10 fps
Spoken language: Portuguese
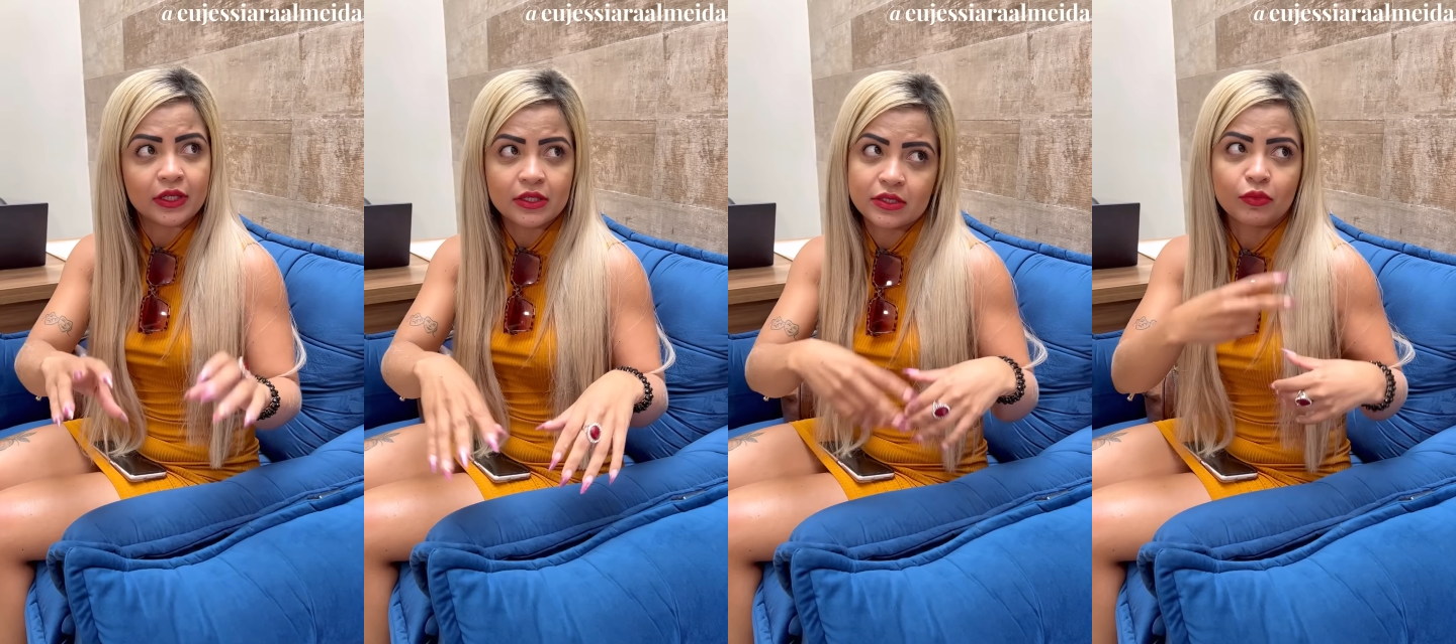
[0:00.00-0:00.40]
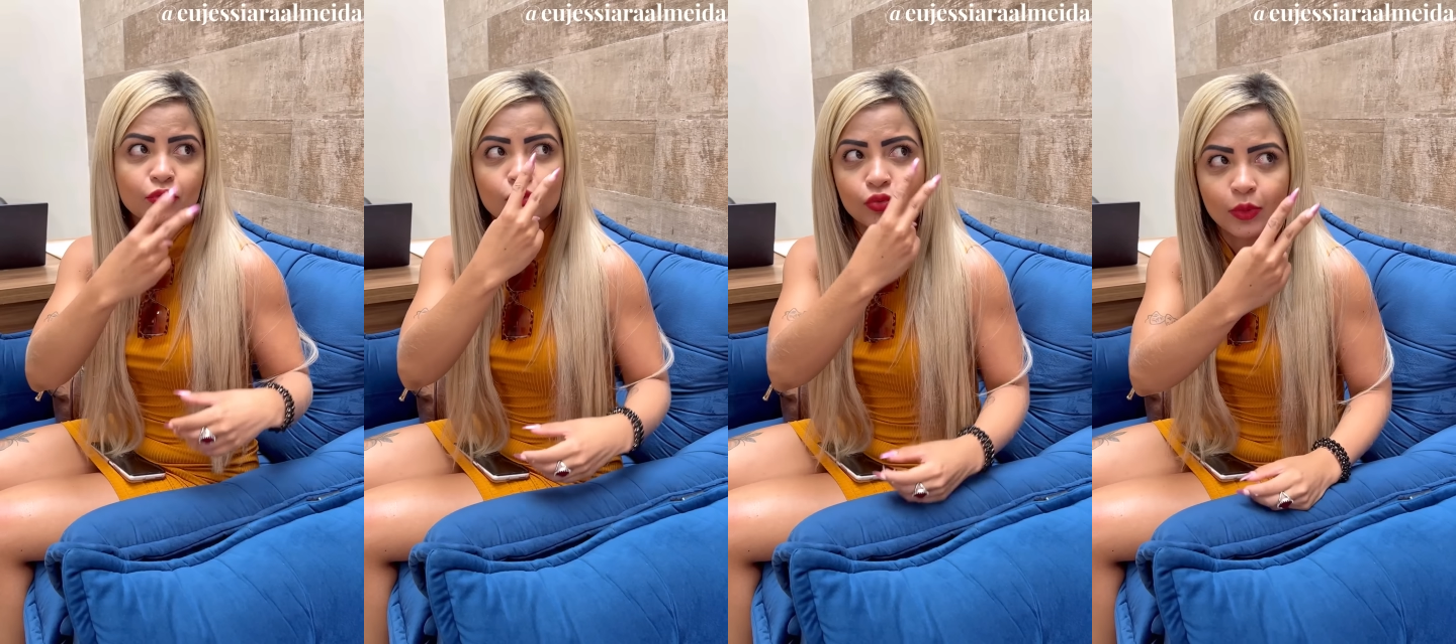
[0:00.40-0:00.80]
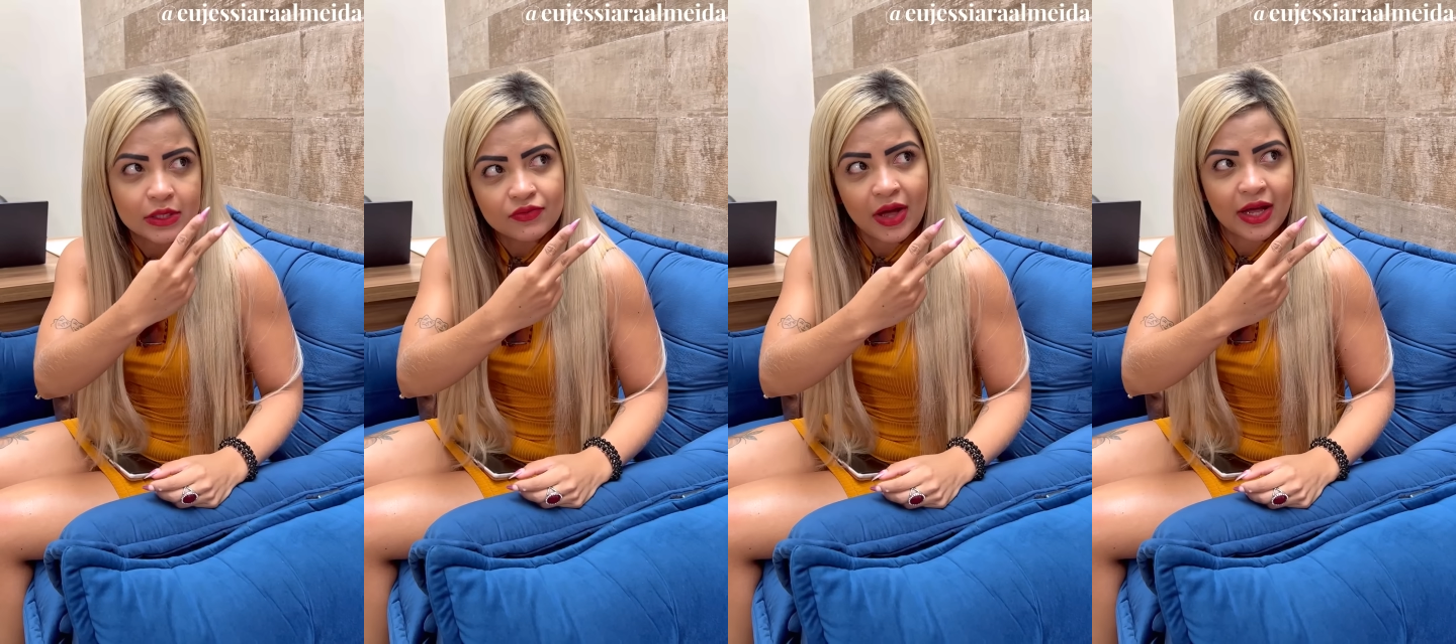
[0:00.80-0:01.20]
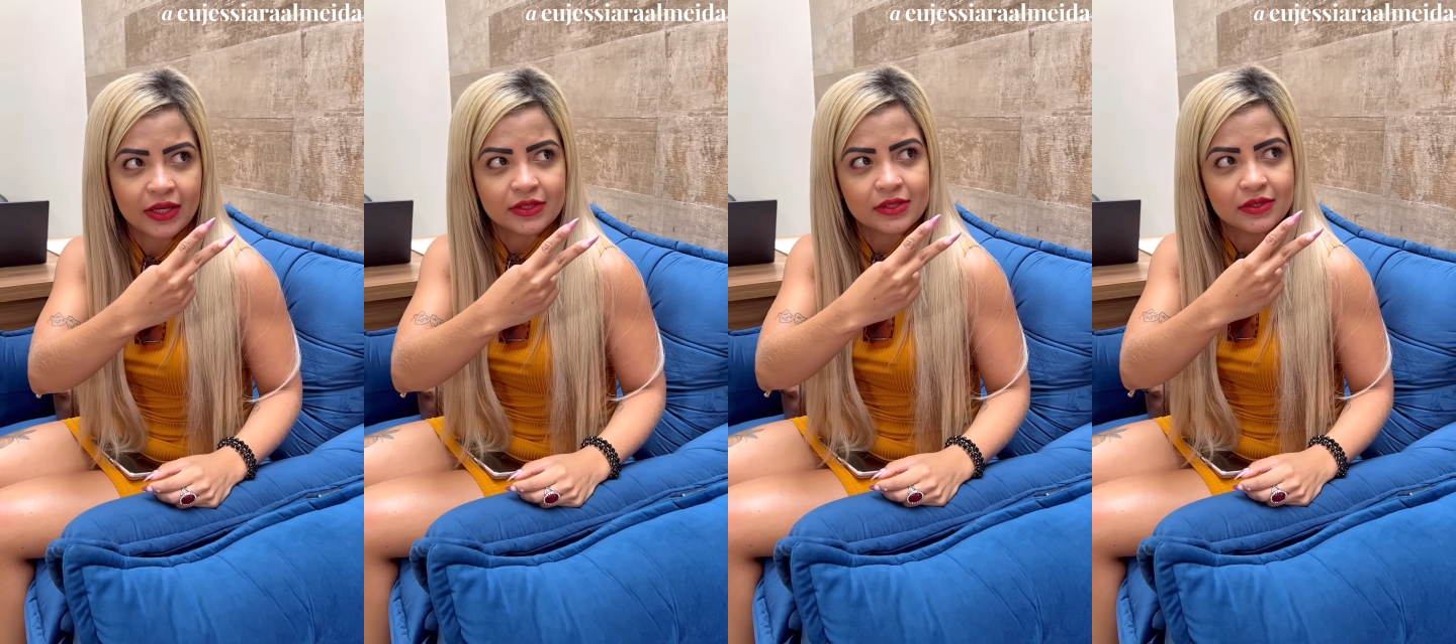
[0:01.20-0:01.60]
que são duas
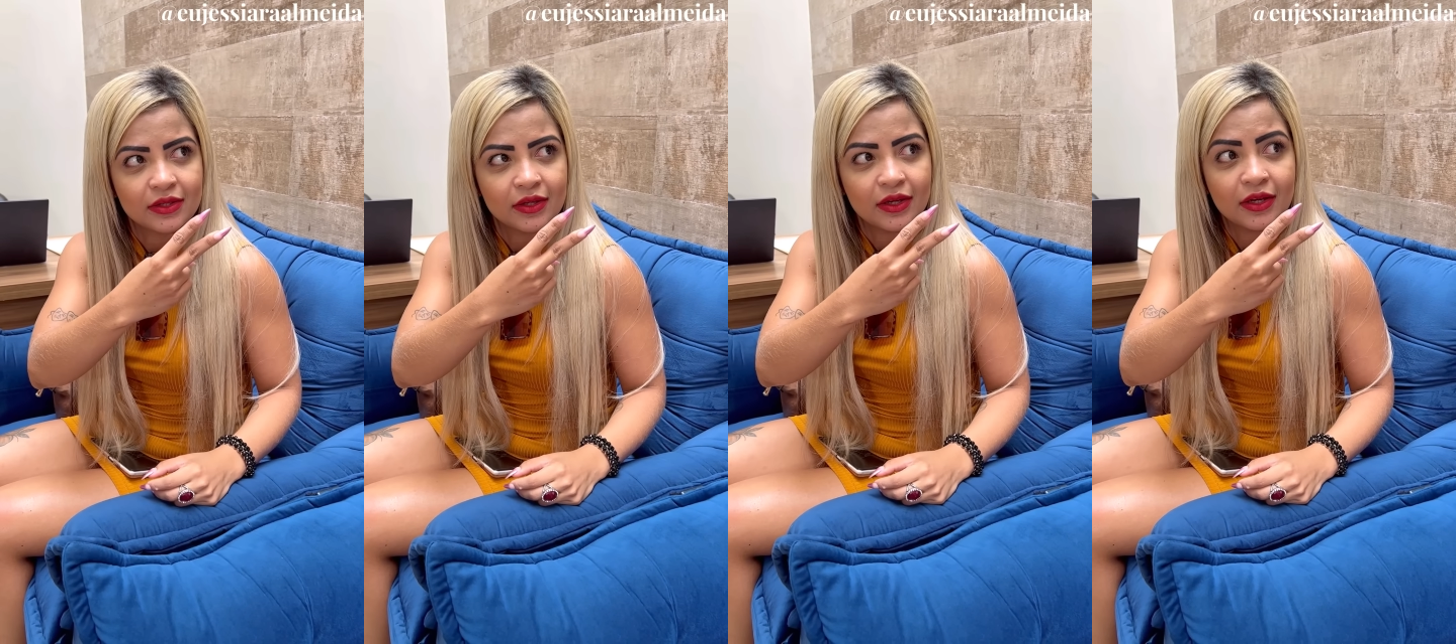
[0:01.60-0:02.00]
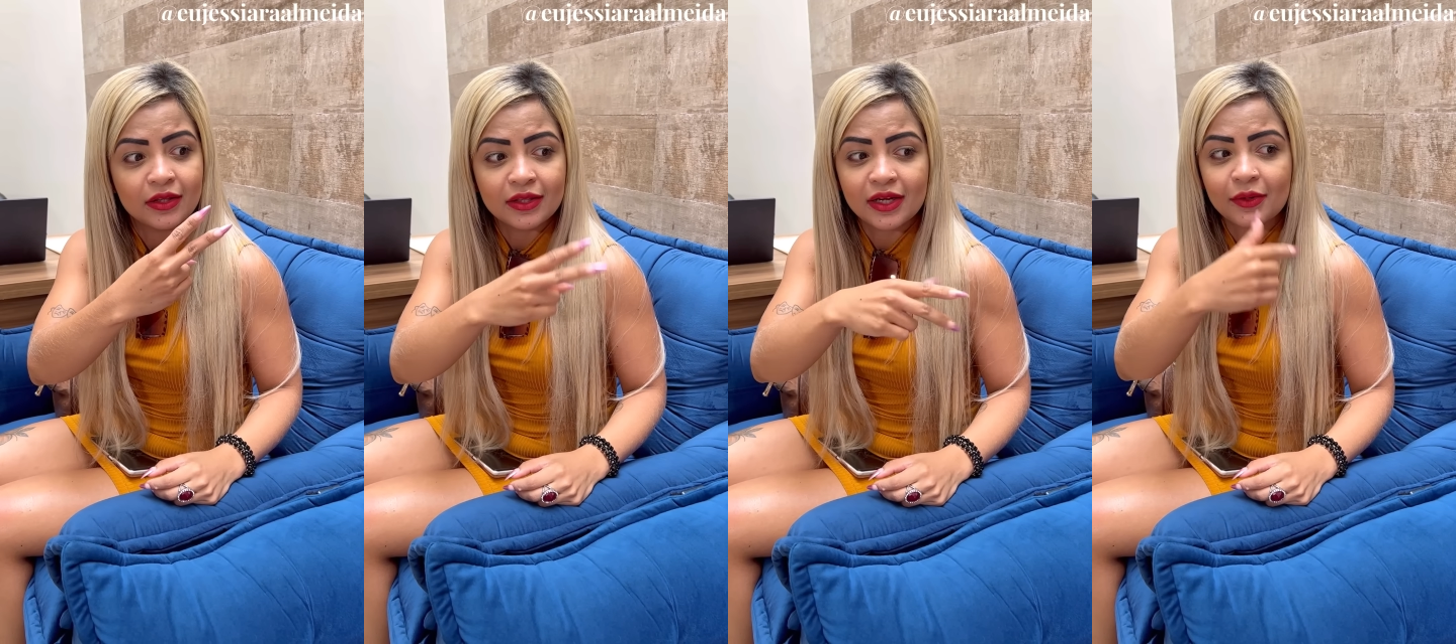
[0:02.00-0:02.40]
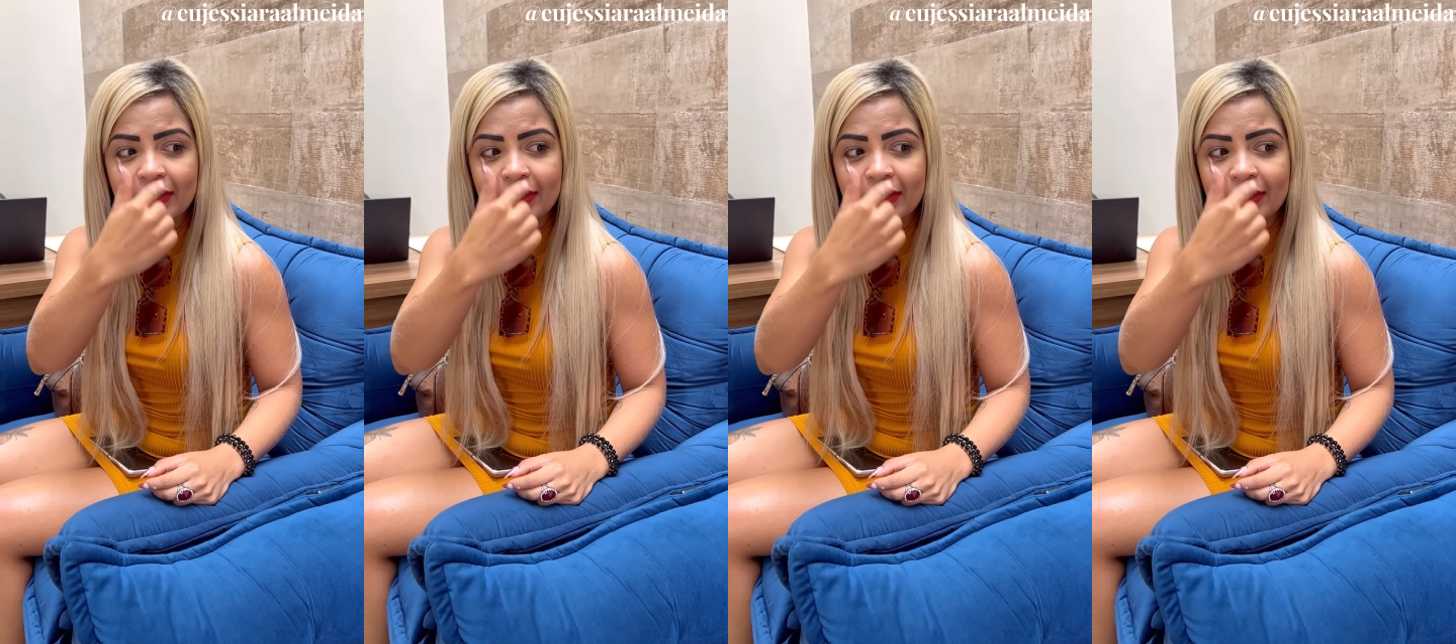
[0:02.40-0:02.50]
vagas. Então